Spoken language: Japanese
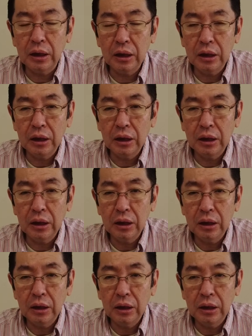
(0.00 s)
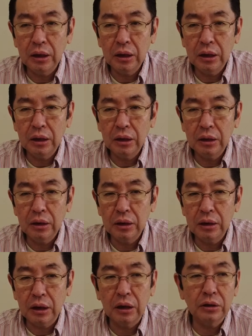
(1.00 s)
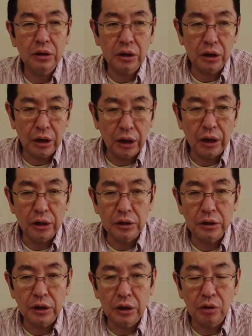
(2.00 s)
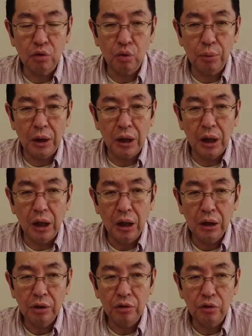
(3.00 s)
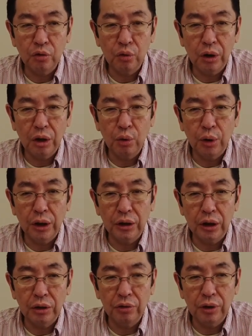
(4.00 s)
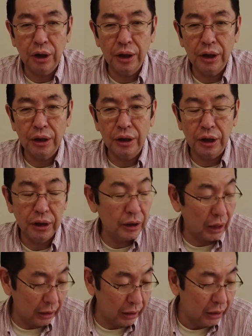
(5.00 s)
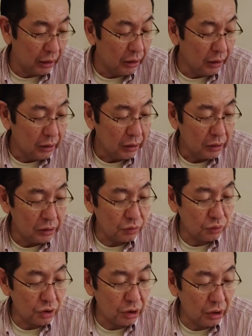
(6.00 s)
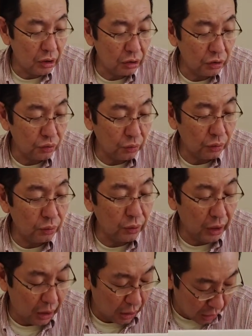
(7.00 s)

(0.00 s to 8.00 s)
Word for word: えー、比較的ね先行馬がユニコーンライオンがいたりドライレーデがいたりそしてそれをね